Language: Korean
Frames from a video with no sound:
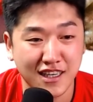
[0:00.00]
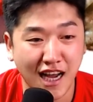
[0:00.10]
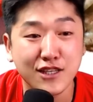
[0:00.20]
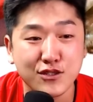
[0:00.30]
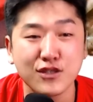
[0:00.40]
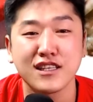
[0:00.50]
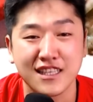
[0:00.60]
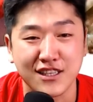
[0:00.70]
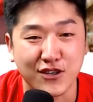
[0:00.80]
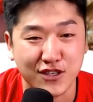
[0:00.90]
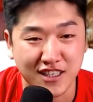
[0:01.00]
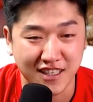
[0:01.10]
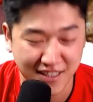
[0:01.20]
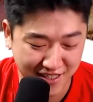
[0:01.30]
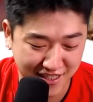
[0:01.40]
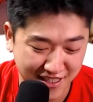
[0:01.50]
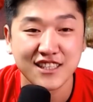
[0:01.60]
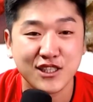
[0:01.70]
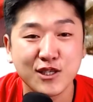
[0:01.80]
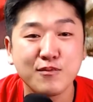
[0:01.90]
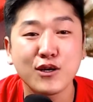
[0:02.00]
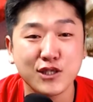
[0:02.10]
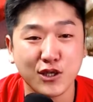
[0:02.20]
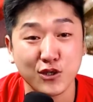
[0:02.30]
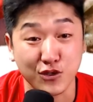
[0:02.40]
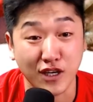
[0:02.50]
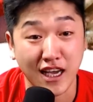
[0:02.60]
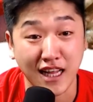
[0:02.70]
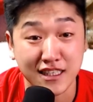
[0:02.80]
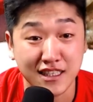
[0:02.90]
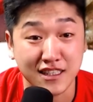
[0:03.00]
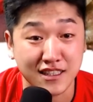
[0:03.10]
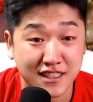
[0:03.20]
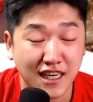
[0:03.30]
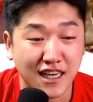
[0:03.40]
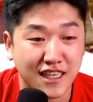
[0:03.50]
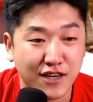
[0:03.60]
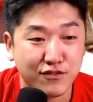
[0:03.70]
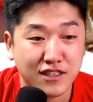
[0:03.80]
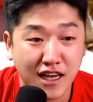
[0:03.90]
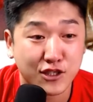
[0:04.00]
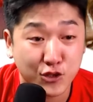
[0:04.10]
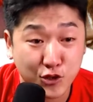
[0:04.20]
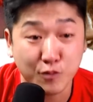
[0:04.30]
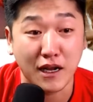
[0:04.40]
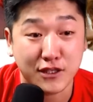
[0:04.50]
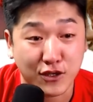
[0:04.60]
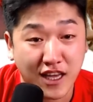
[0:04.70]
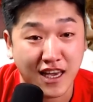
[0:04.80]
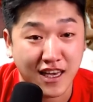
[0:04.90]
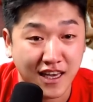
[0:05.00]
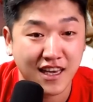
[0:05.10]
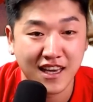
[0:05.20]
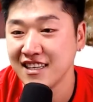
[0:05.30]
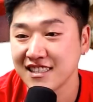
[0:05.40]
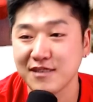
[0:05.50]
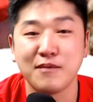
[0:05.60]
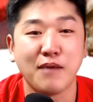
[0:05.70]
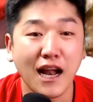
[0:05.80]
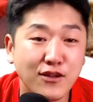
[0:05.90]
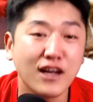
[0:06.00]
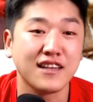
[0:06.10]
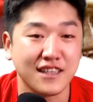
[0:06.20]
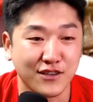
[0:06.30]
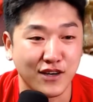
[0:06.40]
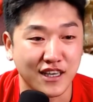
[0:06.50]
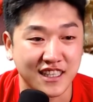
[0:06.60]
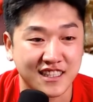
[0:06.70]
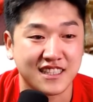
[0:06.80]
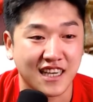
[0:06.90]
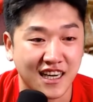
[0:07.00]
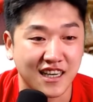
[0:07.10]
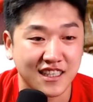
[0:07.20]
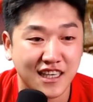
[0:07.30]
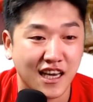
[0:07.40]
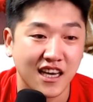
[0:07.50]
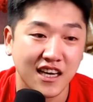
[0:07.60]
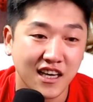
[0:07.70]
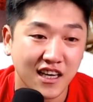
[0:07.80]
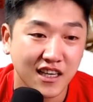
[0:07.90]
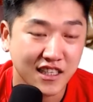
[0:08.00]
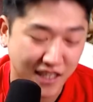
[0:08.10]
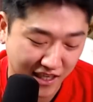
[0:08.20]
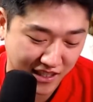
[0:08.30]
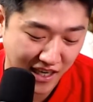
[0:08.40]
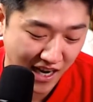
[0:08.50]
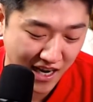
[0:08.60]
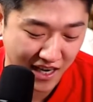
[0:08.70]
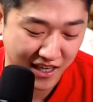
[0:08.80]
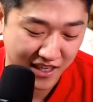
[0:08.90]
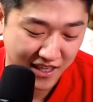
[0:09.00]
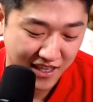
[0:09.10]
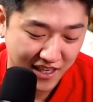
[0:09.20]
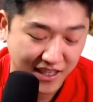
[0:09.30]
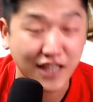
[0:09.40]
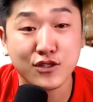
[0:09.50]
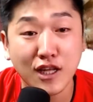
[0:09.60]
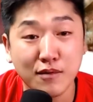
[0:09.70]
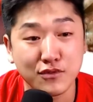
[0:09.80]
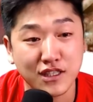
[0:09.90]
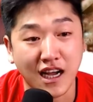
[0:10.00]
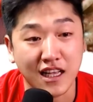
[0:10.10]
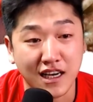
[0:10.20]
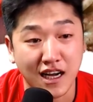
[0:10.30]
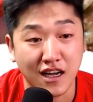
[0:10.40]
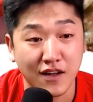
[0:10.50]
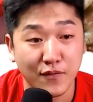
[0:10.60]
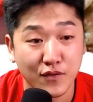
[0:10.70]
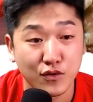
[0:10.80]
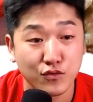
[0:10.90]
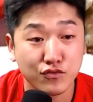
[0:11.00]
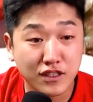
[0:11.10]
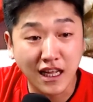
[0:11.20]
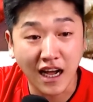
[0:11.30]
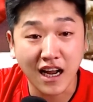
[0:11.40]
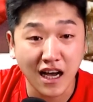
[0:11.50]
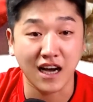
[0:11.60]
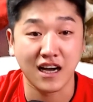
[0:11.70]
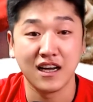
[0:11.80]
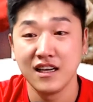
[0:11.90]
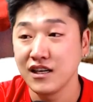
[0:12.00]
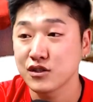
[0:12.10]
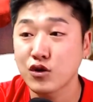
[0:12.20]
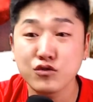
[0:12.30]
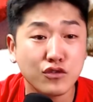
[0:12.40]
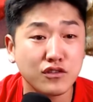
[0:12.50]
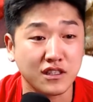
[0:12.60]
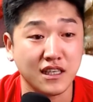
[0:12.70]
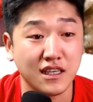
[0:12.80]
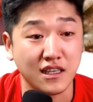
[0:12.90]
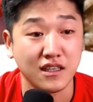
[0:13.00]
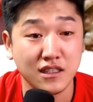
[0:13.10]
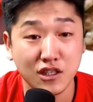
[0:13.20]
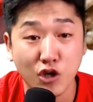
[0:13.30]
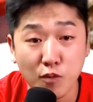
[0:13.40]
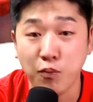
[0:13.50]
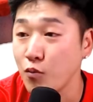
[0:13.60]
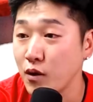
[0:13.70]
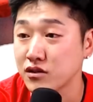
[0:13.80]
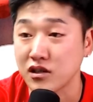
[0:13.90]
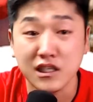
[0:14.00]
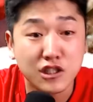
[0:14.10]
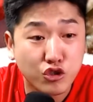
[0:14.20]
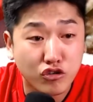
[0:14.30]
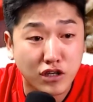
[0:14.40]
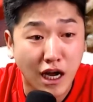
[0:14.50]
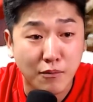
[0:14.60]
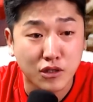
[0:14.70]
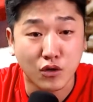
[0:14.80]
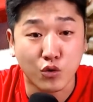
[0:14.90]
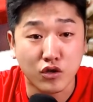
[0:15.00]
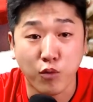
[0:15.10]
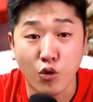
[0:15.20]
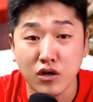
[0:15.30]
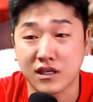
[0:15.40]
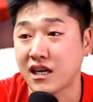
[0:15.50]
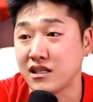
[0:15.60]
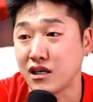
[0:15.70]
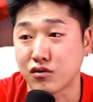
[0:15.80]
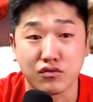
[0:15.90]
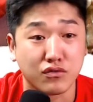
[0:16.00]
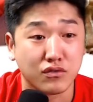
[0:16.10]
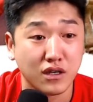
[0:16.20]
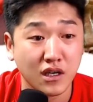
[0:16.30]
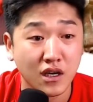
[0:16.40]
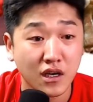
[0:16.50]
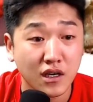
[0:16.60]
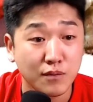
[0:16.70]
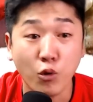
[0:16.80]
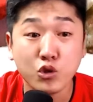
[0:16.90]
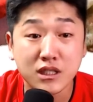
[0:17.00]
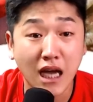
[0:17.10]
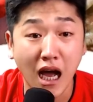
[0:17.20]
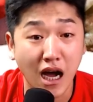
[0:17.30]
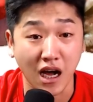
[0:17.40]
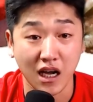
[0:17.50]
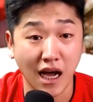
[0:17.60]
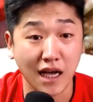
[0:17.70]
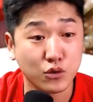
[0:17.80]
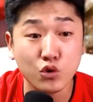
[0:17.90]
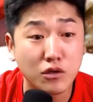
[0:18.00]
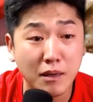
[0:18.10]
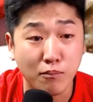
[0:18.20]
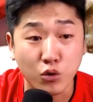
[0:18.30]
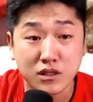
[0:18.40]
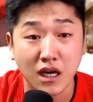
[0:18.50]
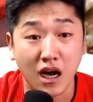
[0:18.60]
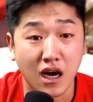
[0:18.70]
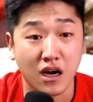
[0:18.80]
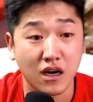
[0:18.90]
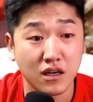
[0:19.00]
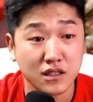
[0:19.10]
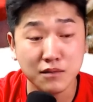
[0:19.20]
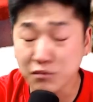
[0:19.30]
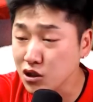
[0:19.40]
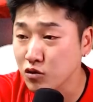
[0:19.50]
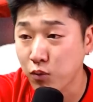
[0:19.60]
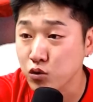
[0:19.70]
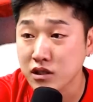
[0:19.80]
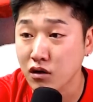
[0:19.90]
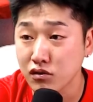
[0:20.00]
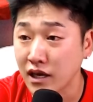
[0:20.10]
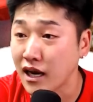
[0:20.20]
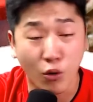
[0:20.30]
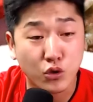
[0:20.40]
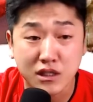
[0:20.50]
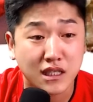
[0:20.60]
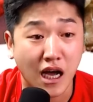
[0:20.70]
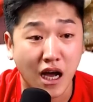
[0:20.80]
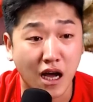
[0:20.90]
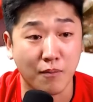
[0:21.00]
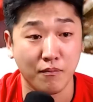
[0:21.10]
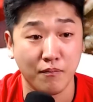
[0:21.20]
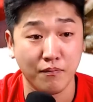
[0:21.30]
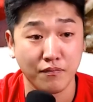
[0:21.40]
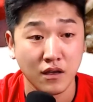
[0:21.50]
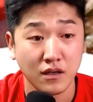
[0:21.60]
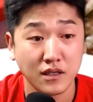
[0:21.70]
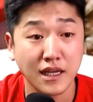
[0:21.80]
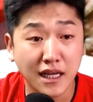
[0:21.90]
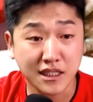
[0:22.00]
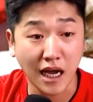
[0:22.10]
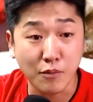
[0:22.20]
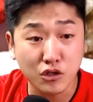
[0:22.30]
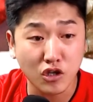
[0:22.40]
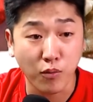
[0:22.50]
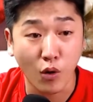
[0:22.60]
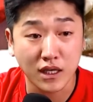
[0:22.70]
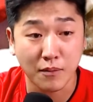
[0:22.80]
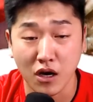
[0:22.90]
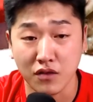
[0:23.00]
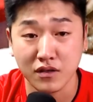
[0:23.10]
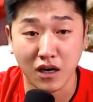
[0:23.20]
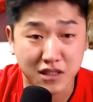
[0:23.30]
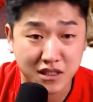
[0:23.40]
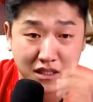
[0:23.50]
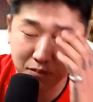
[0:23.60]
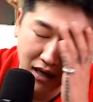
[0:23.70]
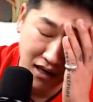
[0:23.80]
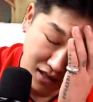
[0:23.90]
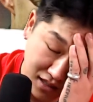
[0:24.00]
할 수 있다는 거를 증명시켜 준 게 나는 진짜 이게 우리나라 축구 발전에 시어 말도 안 되는 거야 이게 진짜 이게 이게 그냥 단순한 문제가 아니라 우리나라 선수들이 이걸 보면서 이 축구를 하면서 오늘 뭘 느끼겠냐고 못 자. 아 손흥민 못 자. 김진수 못 자고 얘네 못 자 잠. 얘네 자면서 뭐 하냐면 아 씨발